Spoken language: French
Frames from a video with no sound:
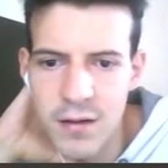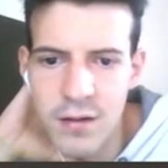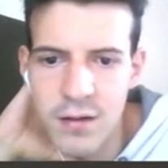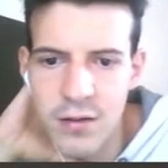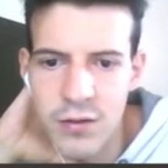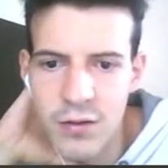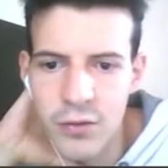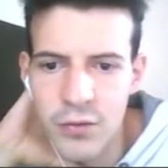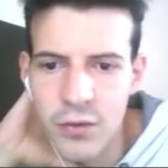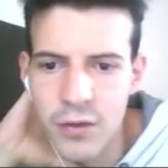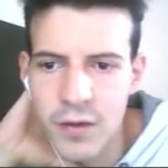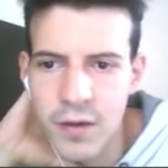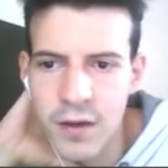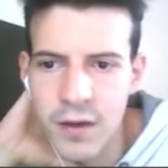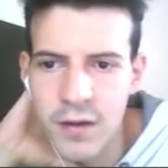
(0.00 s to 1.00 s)
Je trouve que
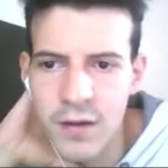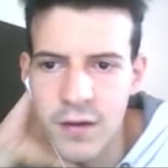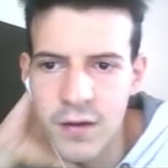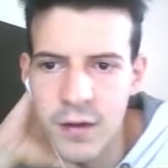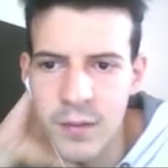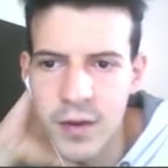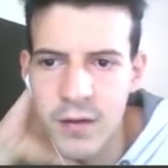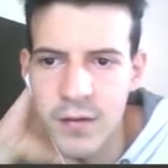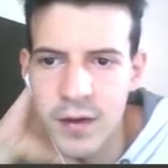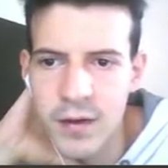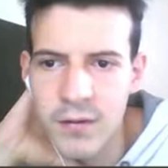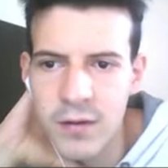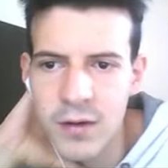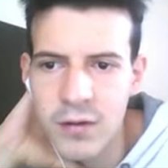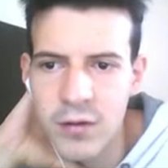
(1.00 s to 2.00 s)
c'est sympa de faire des
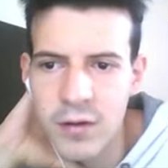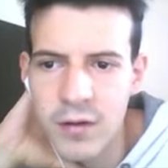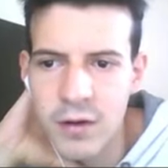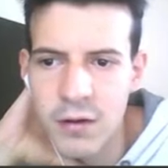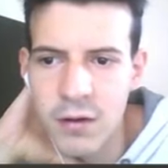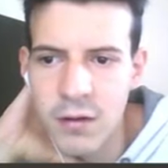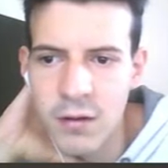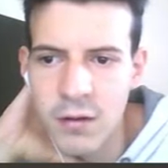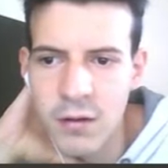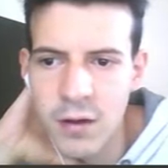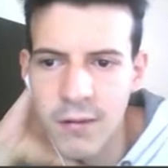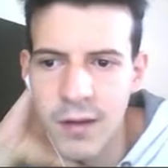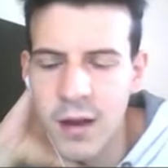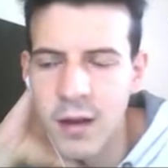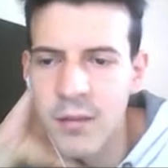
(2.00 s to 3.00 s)
vidéos avec, euh,
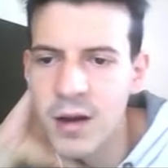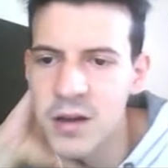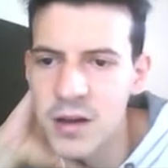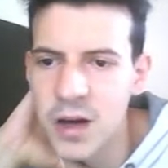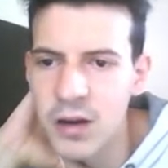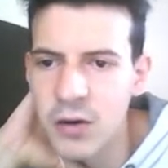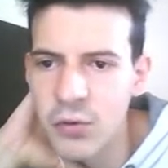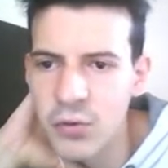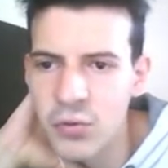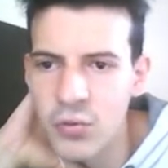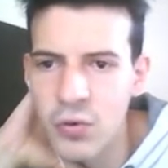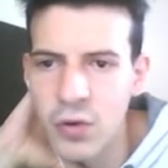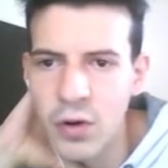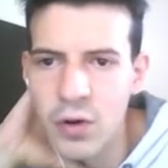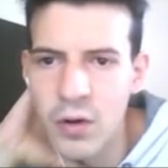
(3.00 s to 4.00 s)
avec un match
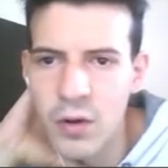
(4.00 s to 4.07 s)
aller-retour